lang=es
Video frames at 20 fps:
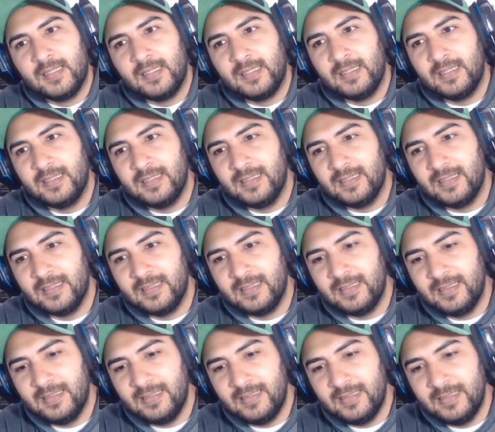
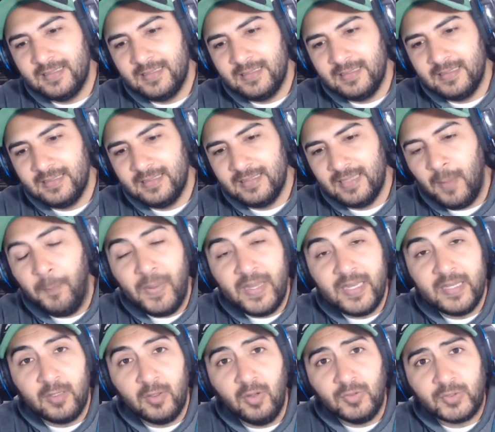y, es
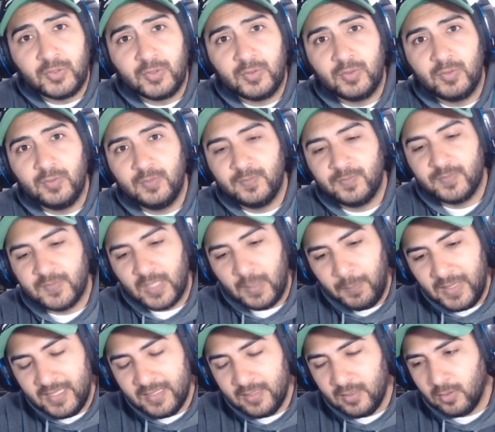peligroso, es
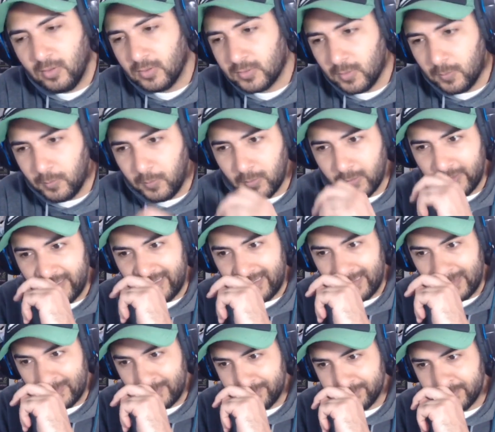peligroso
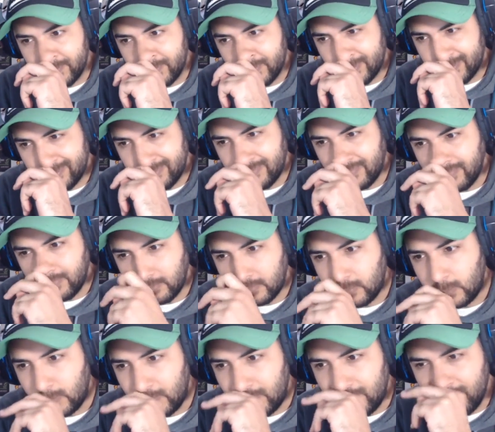porque,
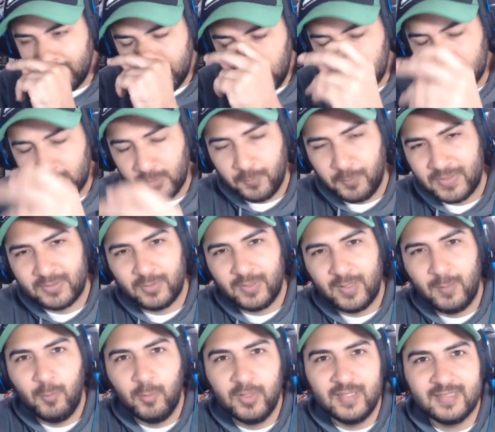pues, son
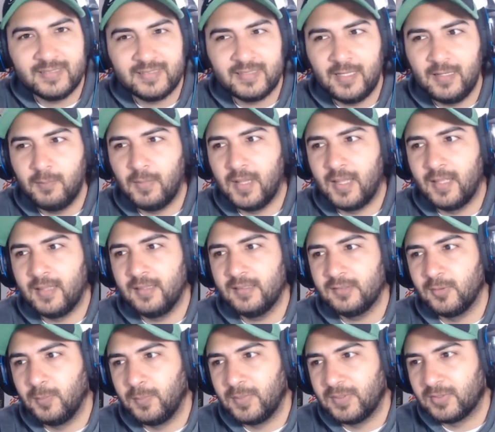personas muy
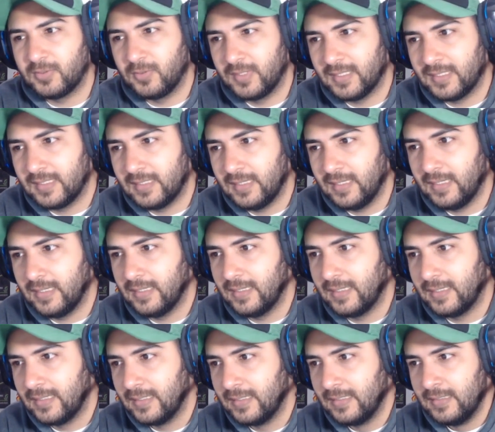desalmadas, son personas
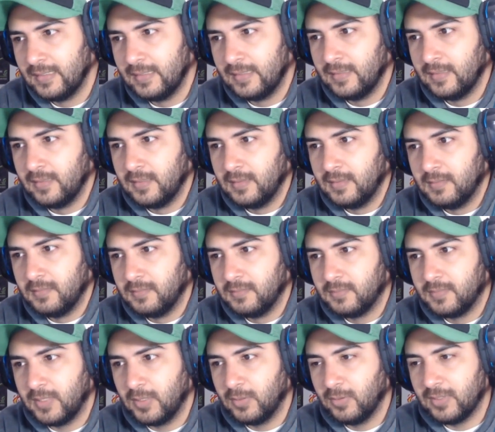que,
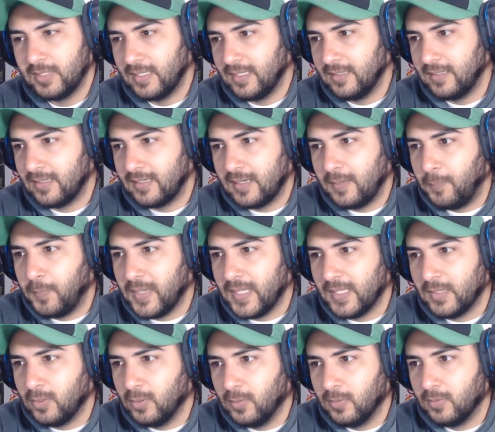que no tienen
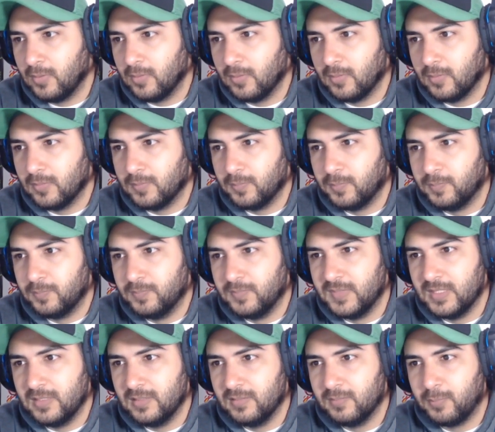respeto
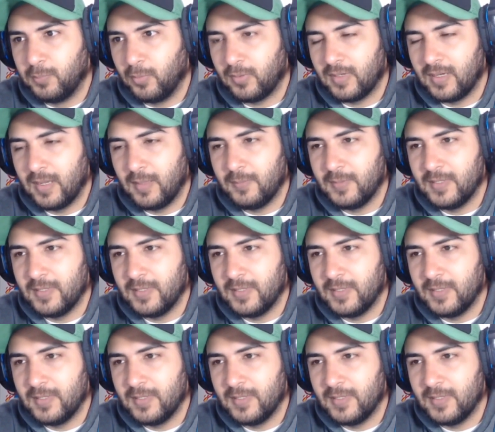mm, por la